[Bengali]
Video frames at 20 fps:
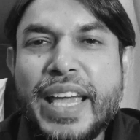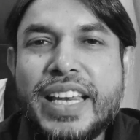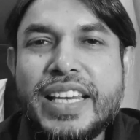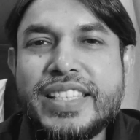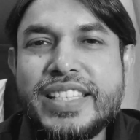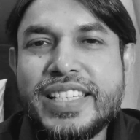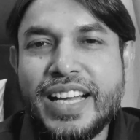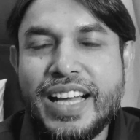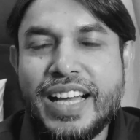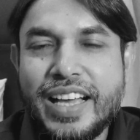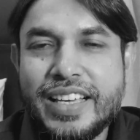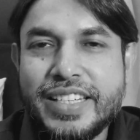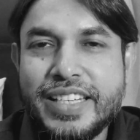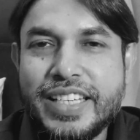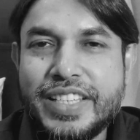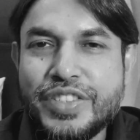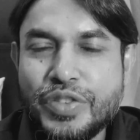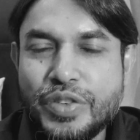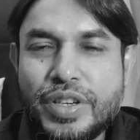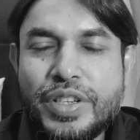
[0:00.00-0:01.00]
বাংলাদেশের
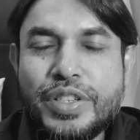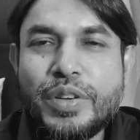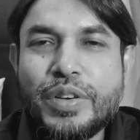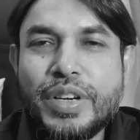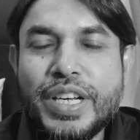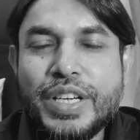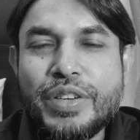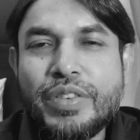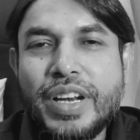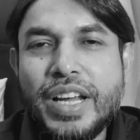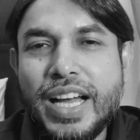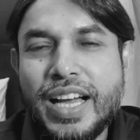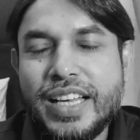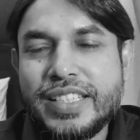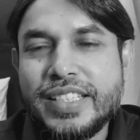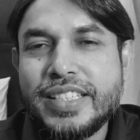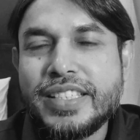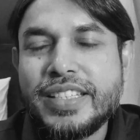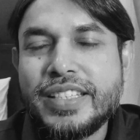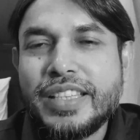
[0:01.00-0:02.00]
ডক্টর জাহাঙ্গীর
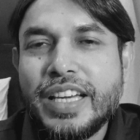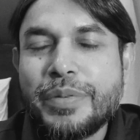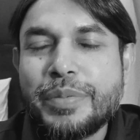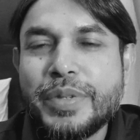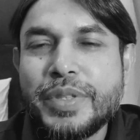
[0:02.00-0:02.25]
কবির